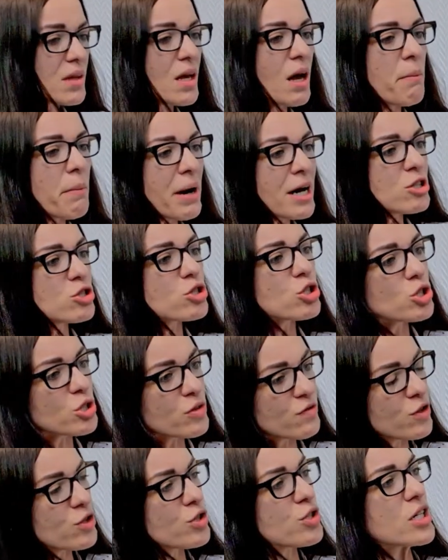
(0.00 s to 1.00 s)
mając
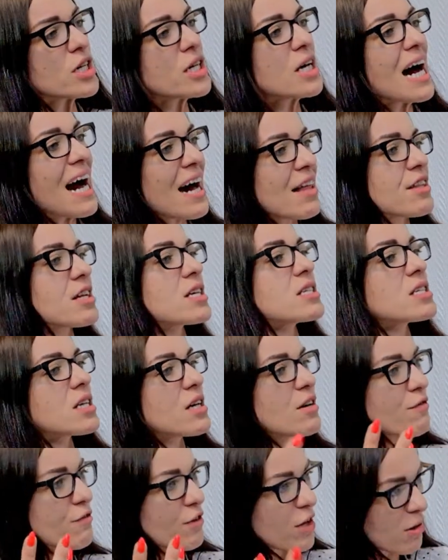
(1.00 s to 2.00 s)
rzeczywiście adres
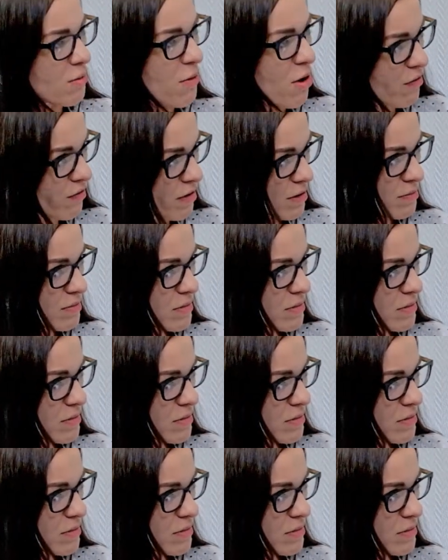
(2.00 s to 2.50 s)
firmowy.